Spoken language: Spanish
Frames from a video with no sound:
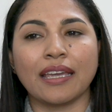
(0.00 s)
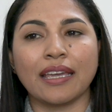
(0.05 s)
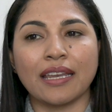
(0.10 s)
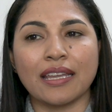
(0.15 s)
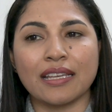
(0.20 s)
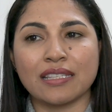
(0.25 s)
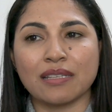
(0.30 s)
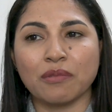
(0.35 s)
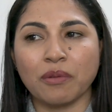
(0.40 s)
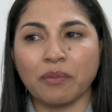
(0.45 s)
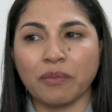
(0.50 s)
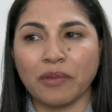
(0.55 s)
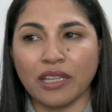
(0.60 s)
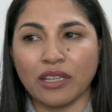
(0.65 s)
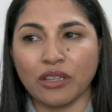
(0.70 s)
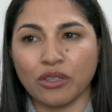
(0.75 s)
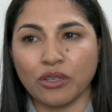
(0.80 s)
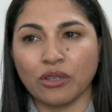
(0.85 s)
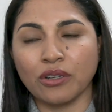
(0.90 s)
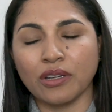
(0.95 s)
En ese
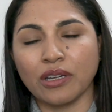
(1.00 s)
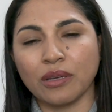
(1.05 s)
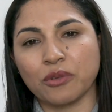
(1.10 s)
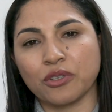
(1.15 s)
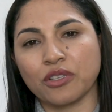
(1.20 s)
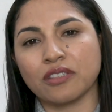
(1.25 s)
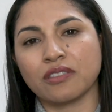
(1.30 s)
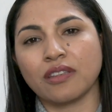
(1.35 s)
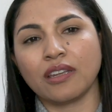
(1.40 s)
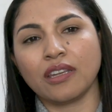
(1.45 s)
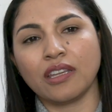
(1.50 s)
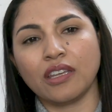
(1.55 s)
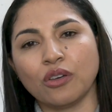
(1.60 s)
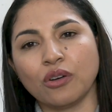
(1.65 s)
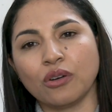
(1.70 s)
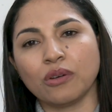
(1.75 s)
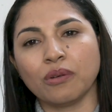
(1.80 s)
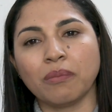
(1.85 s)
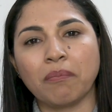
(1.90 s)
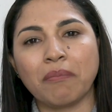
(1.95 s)
momento hemos
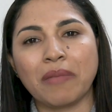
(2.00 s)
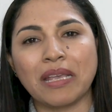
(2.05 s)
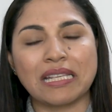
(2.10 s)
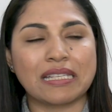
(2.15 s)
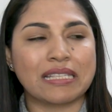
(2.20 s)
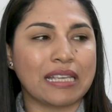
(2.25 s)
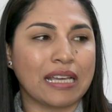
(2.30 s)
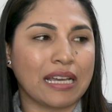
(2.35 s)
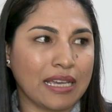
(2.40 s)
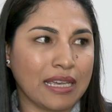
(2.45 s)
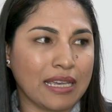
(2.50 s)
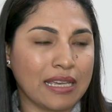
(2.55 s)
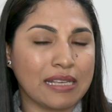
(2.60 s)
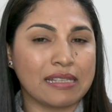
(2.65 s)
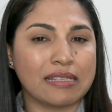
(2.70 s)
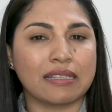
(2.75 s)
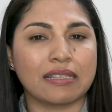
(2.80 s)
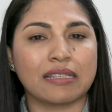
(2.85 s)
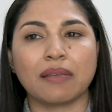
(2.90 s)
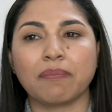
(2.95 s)
tenido
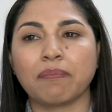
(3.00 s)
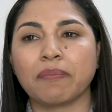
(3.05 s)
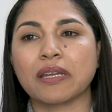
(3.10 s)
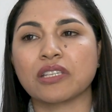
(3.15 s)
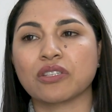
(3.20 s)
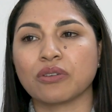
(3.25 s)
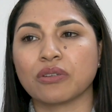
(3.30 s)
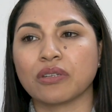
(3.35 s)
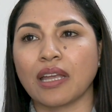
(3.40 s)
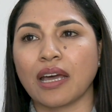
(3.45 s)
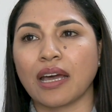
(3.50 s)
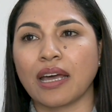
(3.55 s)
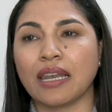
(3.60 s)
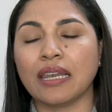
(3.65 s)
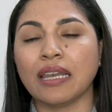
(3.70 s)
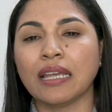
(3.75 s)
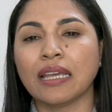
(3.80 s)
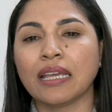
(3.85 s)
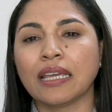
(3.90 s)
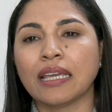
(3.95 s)
mensajes de
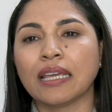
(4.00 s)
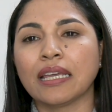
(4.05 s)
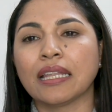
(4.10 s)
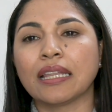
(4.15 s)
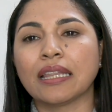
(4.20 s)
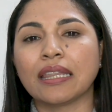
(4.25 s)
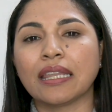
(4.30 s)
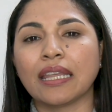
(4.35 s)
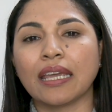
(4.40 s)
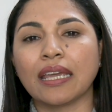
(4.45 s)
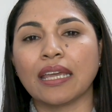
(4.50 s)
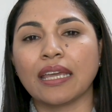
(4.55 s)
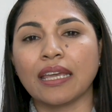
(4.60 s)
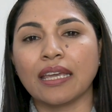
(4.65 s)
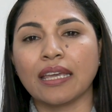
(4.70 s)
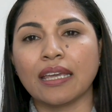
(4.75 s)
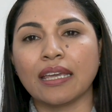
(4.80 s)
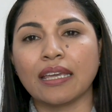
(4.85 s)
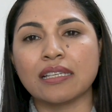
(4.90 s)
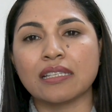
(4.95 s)
personal
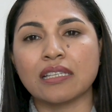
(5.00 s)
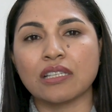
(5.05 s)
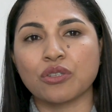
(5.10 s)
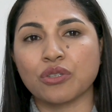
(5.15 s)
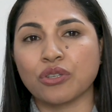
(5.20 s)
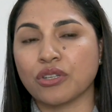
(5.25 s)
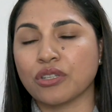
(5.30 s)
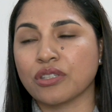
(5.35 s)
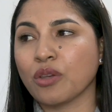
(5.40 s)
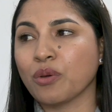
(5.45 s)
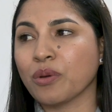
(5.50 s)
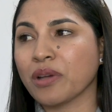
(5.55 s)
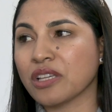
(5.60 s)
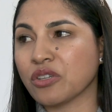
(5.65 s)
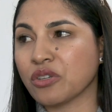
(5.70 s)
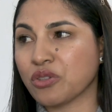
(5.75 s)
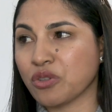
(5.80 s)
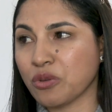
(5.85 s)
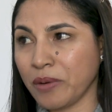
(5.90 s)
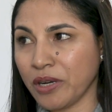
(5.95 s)
de instituciones de
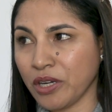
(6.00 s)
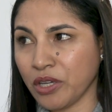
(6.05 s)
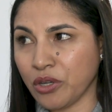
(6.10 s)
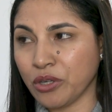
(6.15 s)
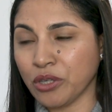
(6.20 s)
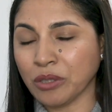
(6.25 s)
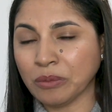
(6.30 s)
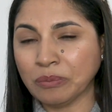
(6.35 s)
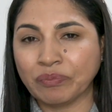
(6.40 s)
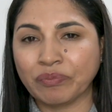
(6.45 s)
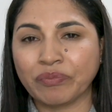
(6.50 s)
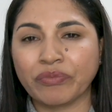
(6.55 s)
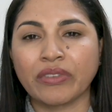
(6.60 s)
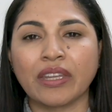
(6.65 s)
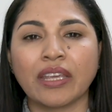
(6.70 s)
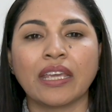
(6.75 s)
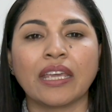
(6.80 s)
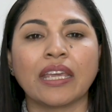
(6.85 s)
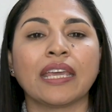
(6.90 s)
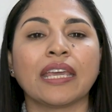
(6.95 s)
educación superior
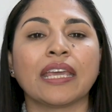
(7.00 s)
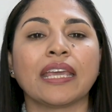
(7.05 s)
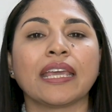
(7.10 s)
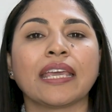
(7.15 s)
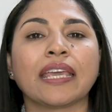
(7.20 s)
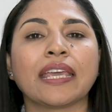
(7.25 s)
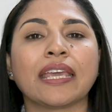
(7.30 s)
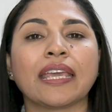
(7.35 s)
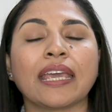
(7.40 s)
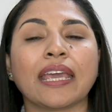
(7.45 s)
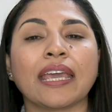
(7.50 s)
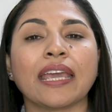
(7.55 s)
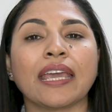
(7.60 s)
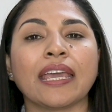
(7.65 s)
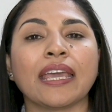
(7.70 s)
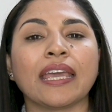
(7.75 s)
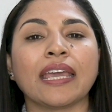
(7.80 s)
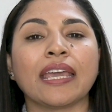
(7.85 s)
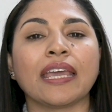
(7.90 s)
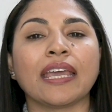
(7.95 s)

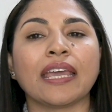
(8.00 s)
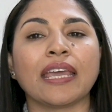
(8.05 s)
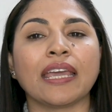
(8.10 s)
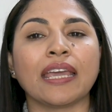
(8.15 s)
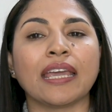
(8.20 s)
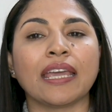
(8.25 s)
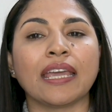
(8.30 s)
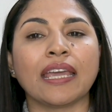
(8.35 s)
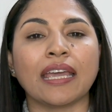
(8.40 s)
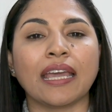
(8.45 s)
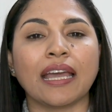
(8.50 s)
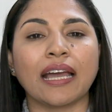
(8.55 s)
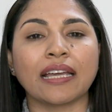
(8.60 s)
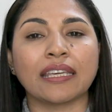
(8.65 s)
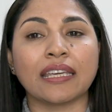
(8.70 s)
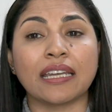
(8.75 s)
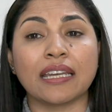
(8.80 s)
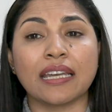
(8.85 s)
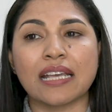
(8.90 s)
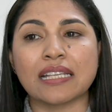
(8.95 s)
que
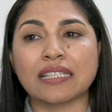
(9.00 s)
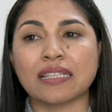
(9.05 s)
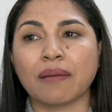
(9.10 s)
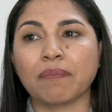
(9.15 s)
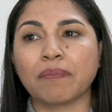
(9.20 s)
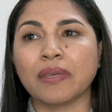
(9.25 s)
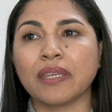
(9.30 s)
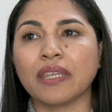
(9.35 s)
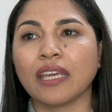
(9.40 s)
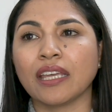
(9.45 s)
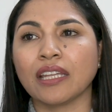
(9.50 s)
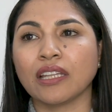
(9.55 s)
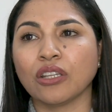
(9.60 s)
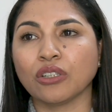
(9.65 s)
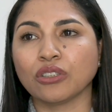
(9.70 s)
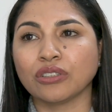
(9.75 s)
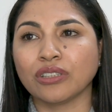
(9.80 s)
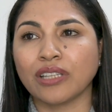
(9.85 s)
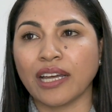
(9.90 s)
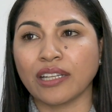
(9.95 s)
a quienes les están
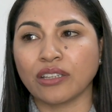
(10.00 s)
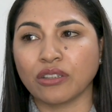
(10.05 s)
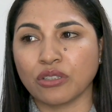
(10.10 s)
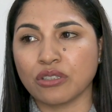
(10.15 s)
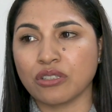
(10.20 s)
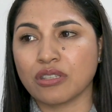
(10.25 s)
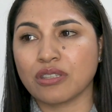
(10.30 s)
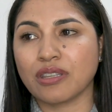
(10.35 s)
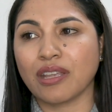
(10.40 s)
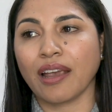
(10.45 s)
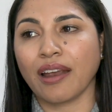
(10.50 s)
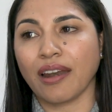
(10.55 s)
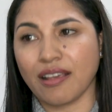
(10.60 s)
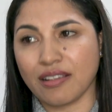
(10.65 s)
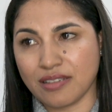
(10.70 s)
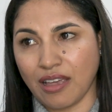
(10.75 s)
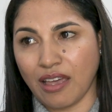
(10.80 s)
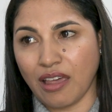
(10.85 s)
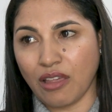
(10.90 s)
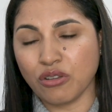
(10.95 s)
pidiendo datos de
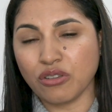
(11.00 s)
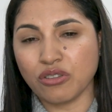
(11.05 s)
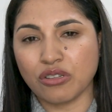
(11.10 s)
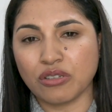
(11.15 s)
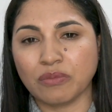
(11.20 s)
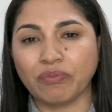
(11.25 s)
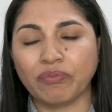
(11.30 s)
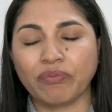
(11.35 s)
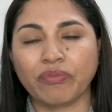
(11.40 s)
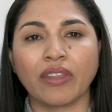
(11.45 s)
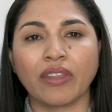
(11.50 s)
egresados